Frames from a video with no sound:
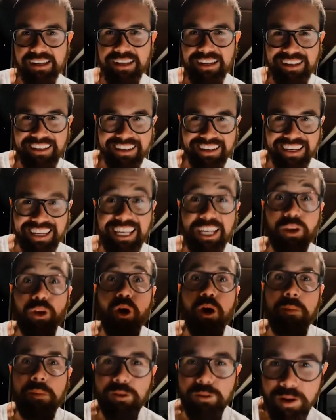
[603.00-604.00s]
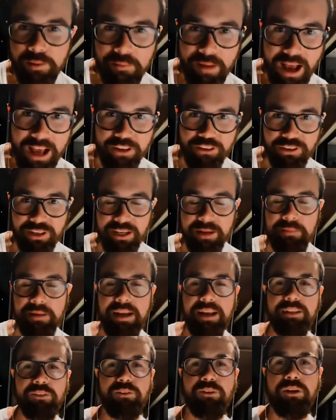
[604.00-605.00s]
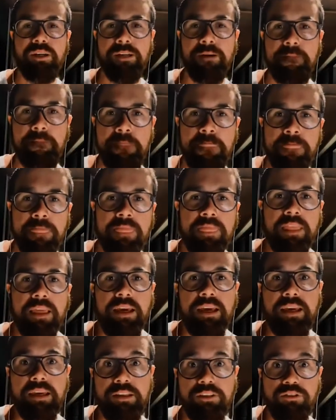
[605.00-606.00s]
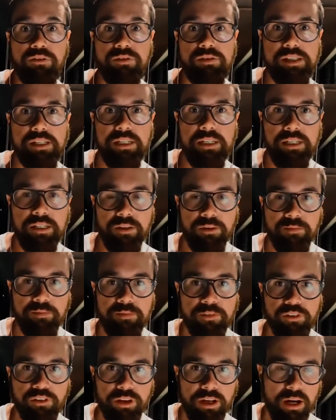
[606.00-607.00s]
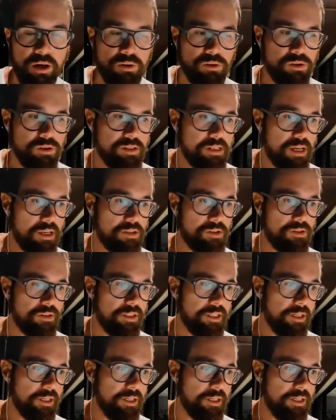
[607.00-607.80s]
aquele quilômetro a mais né, na maratona, né, eles conseguiram chegar ao sucesso.